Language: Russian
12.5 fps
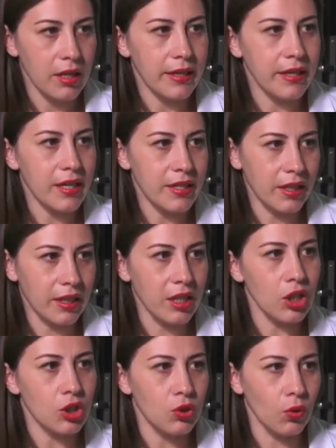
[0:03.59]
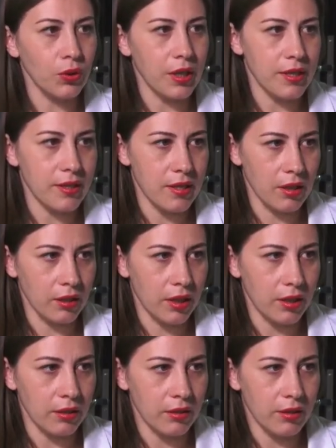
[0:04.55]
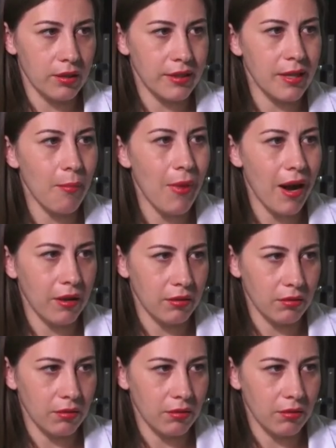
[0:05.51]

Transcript: я закрыла 103 сделки сама.